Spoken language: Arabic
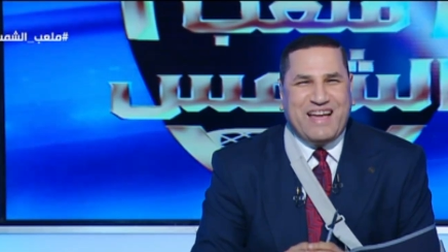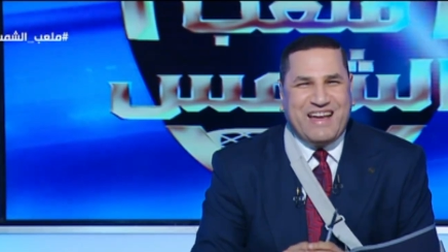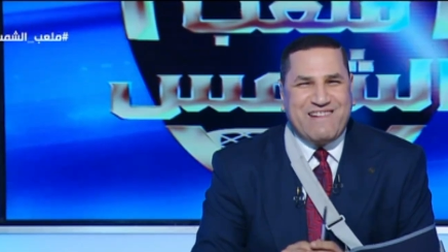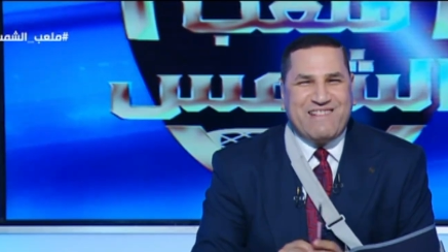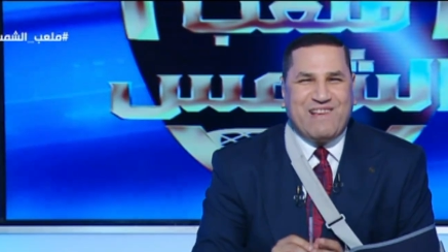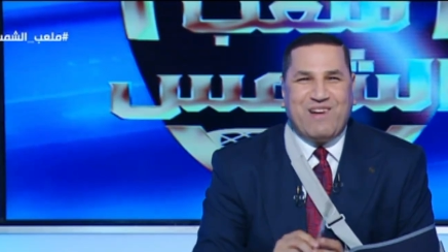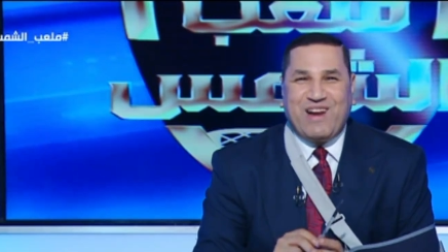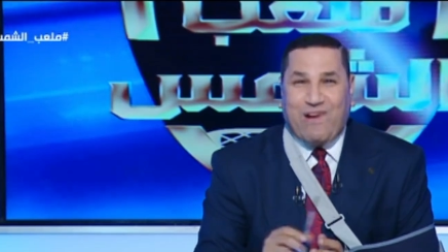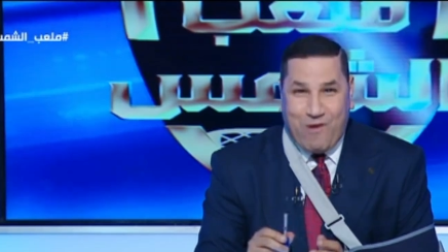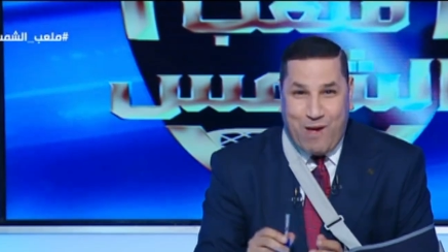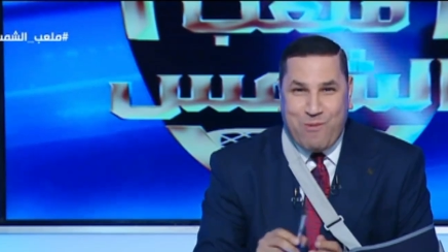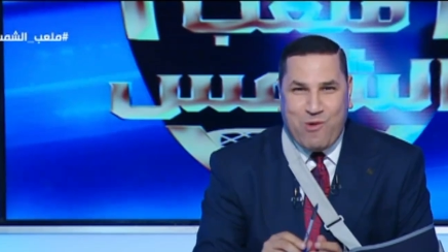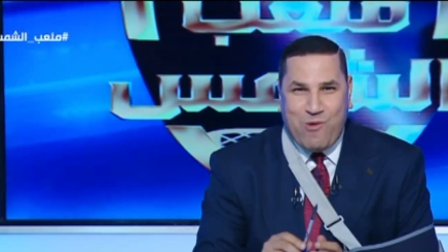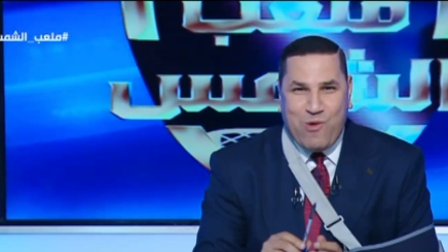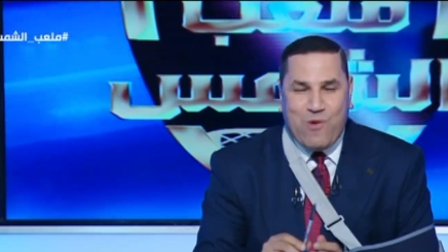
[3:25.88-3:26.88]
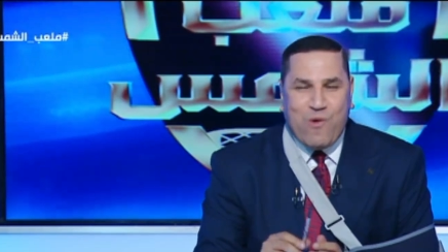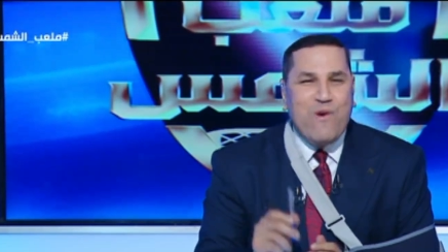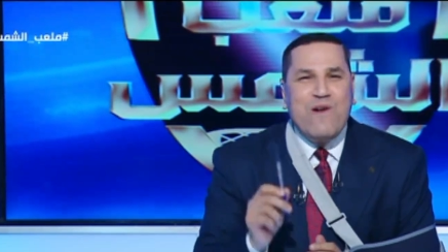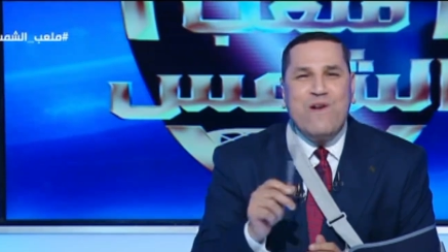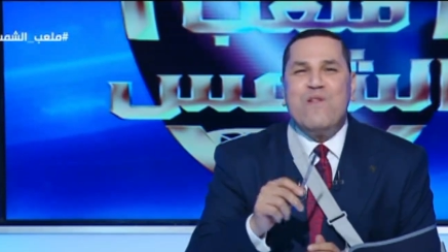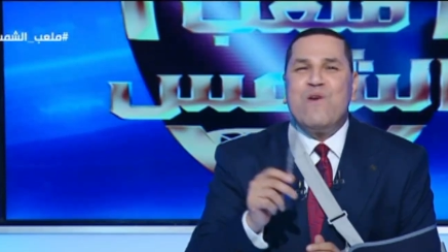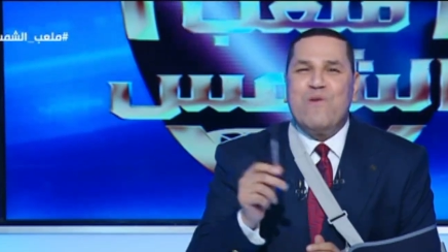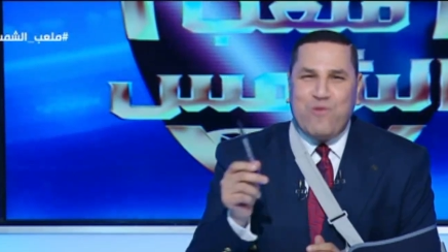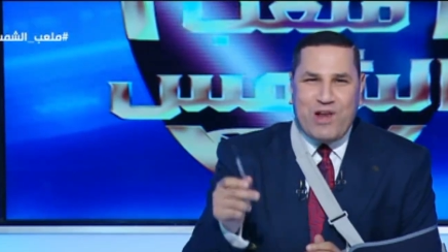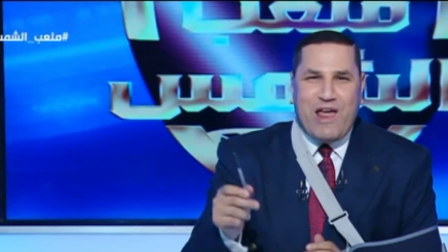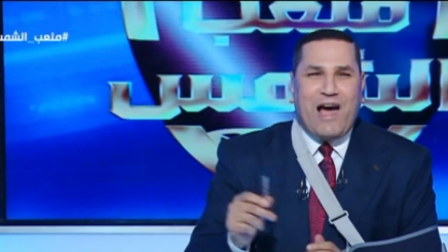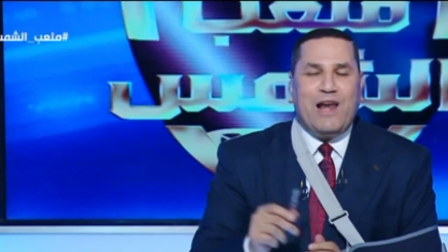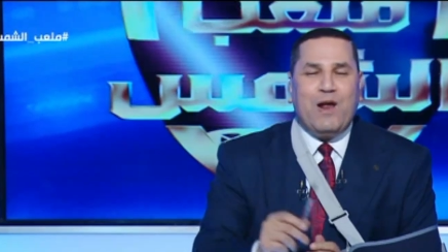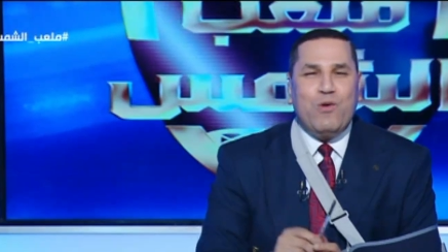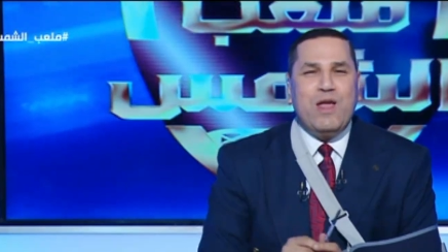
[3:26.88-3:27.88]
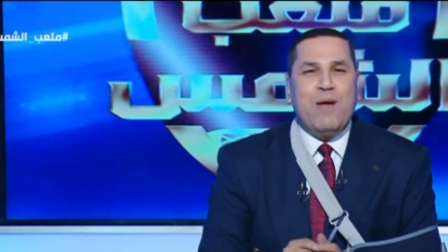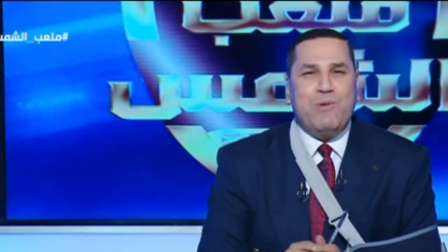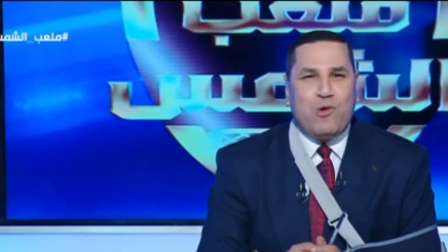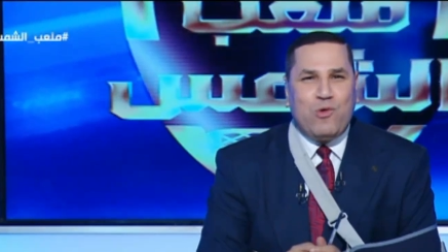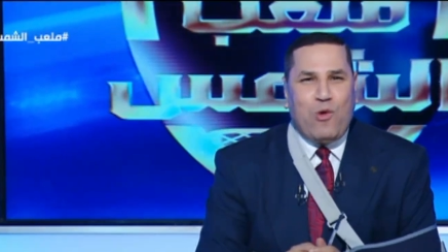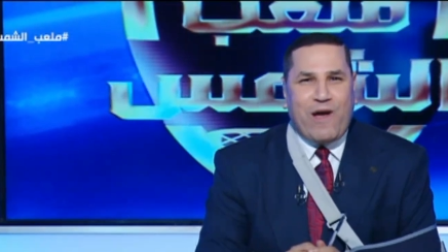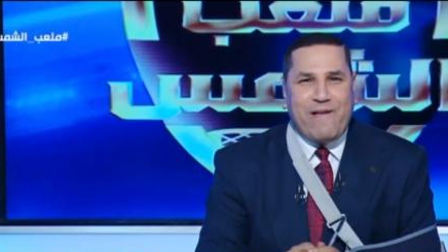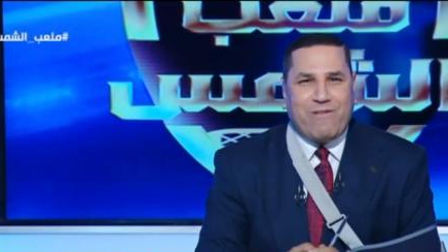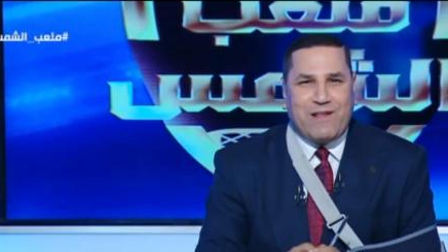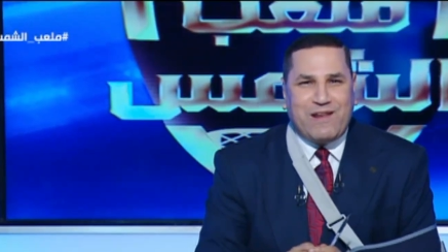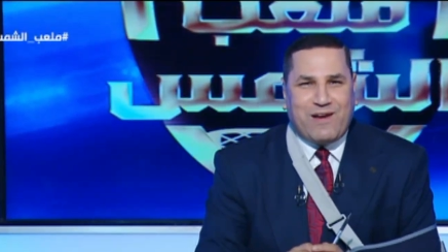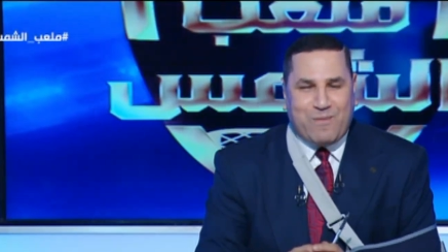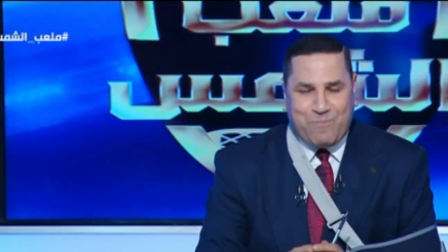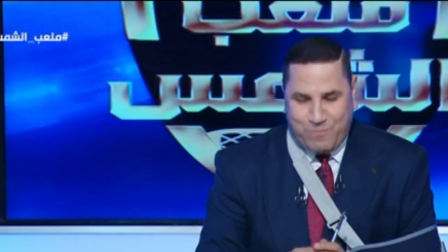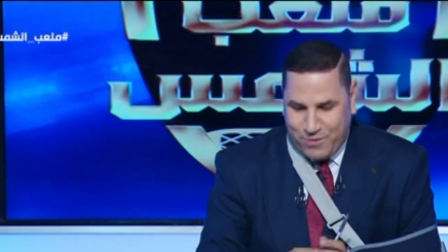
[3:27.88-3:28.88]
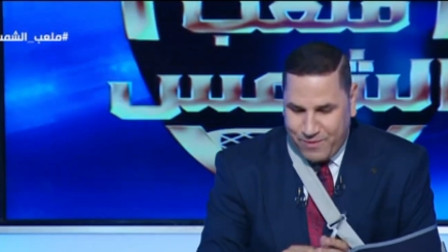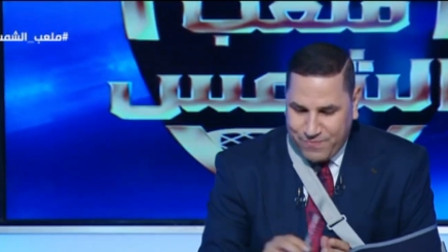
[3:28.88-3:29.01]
الزملكاويه بيقولوا والاهلاويه بيقولوا ايضا يا رب